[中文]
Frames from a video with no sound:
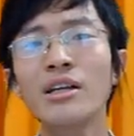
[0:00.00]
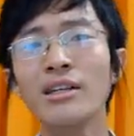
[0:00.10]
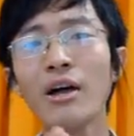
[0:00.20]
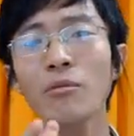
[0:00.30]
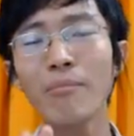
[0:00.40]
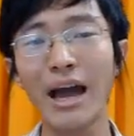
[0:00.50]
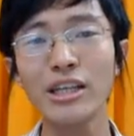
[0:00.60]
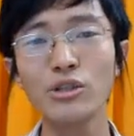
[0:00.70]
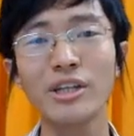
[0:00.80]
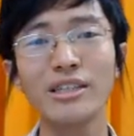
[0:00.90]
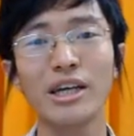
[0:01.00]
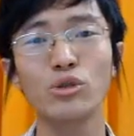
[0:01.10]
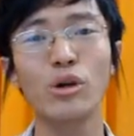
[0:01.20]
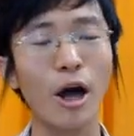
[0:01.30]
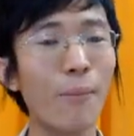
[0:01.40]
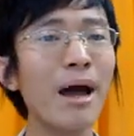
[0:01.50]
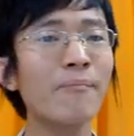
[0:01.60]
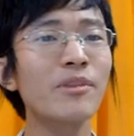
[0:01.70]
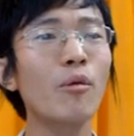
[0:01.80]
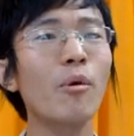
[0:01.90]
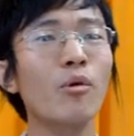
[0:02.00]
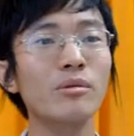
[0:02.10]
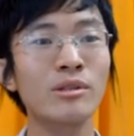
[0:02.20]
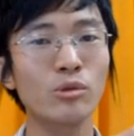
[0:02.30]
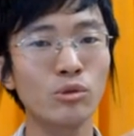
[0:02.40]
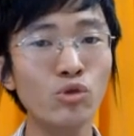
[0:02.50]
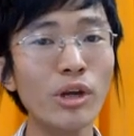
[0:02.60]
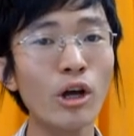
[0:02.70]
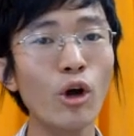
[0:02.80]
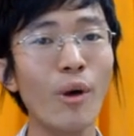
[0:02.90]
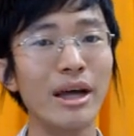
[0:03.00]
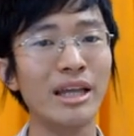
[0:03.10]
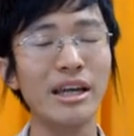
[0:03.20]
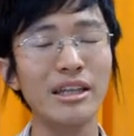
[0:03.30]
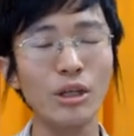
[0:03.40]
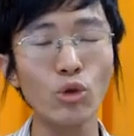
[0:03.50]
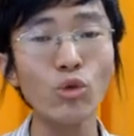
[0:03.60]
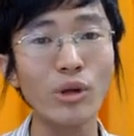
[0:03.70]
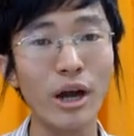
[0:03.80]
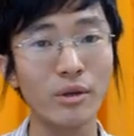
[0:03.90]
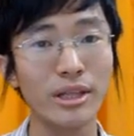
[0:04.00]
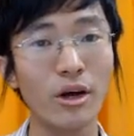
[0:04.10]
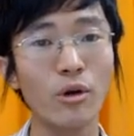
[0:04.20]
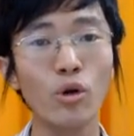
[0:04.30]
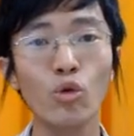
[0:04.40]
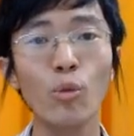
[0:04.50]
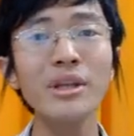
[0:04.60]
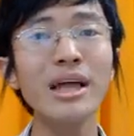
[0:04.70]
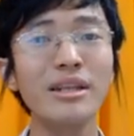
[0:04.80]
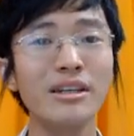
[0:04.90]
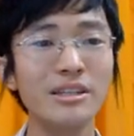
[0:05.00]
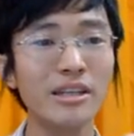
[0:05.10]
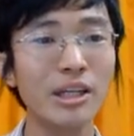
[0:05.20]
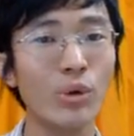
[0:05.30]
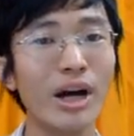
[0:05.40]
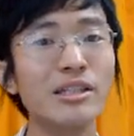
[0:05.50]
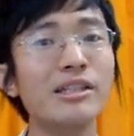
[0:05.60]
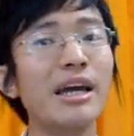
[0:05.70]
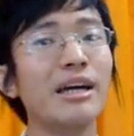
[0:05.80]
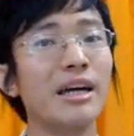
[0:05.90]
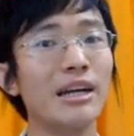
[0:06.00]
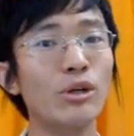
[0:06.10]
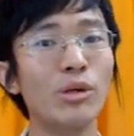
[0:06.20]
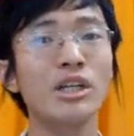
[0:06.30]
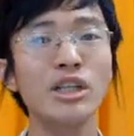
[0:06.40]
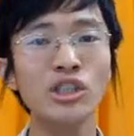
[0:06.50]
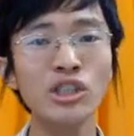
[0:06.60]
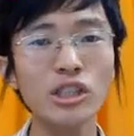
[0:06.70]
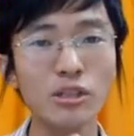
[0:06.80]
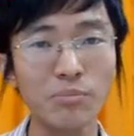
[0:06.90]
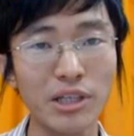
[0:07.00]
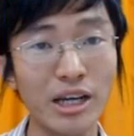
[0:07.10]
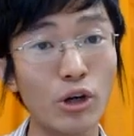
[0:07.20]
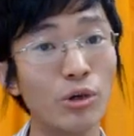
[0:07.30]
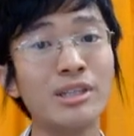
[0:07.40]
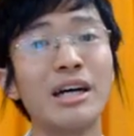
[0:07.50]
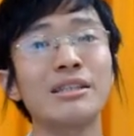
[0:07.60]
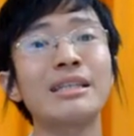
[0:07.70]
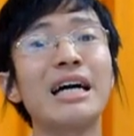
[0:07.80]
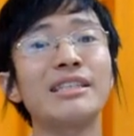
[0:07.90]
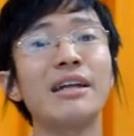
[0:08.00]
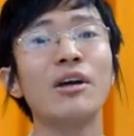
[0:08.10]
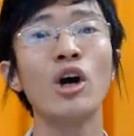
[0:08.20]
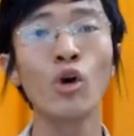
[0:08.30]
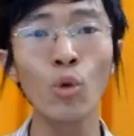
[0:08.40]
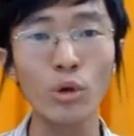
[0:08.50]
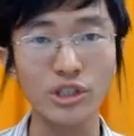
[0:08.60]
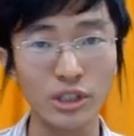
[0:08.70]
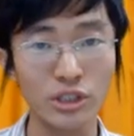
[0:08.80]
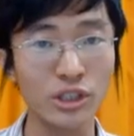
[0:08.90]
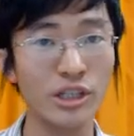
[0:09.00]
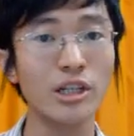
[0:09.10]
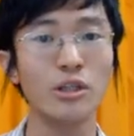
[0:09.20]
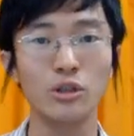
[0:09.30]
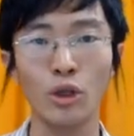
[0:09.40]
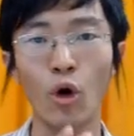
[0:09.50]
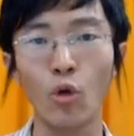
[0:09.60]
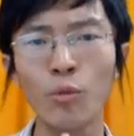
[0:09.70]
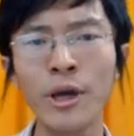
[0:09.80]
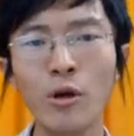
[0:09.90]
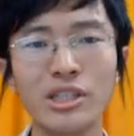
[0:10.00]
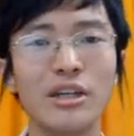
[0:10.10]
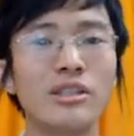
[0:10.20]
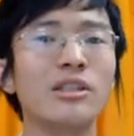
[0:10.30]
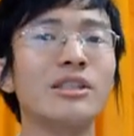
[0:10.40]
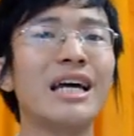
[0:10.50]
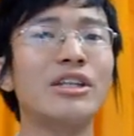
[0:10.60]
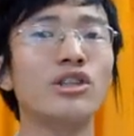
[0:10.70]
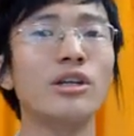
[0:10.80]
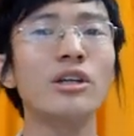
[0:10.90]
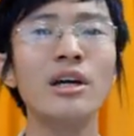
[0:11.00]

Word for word: 当马英九在讲说，好吧，那么最后啊，他一定预料到国民党的这个立委和这在野党立委势必要有一场大战。或者是这个投票上的这个战争，